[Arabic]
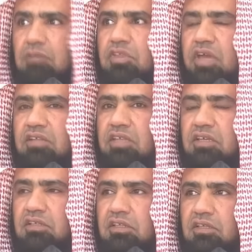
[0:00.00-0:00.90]
أغمض
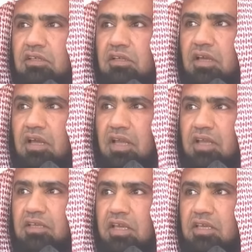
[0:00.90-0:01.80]
هاتين
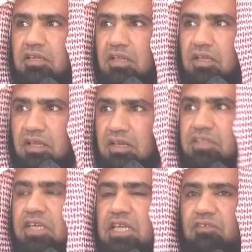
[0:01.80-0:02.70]
العينين
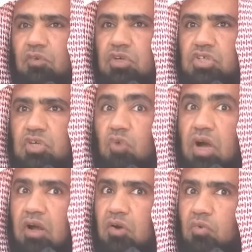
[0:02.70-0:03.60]
اللتين في
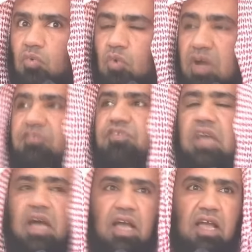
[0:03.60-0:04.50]
وجهك
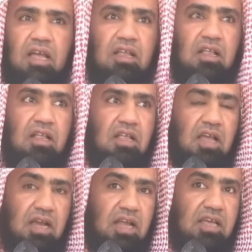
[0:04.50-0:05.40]
وافتح
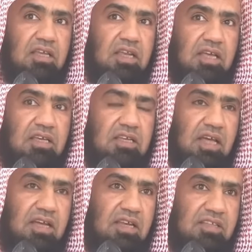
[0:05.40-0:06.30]
العينين
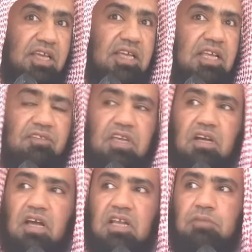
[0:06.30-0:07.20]
اللتين
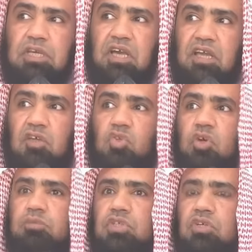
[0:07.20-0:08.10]
في قلبك
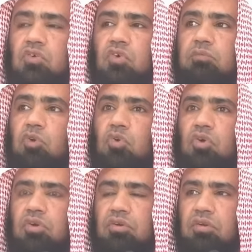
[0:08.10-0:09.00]
لتبصر
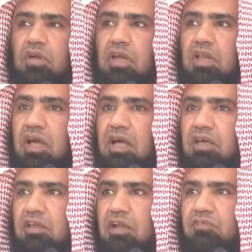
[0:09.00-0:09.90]
أمور
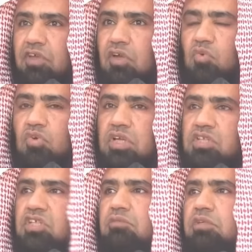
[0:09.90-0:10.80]
الآخرة فيقول
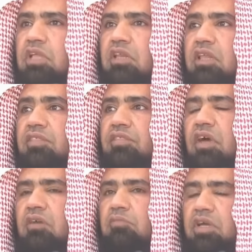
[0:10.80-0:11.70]
يجد من
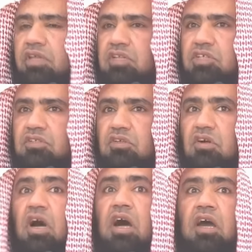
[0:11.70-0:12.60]
اللذة ما يجد
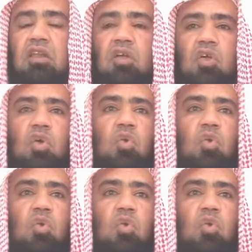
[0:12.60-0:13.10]
قال